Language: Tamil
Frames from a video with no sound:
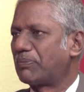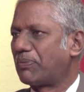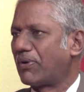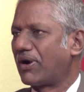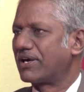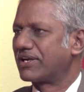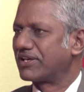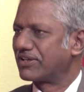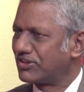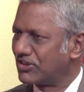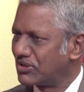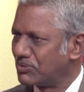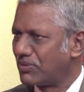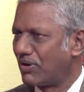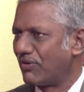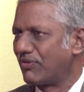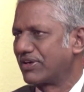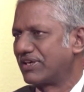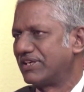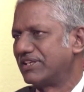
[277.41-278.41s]
பாடங்களும்
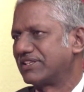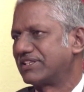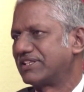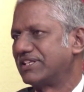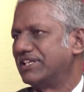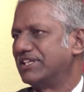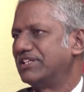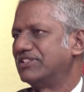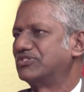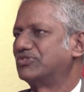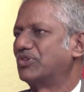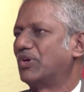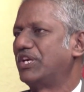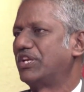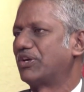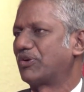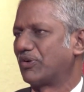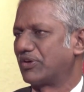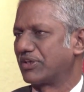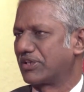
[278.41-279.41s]
அவர்களுக்கு
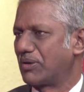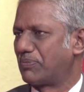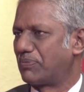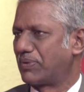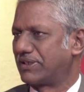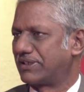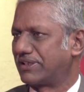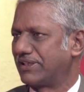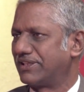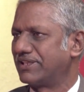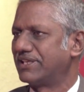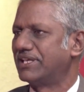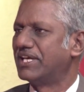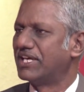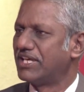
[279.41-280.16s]
சொல்லிக் கொடுக்கப்பட்டது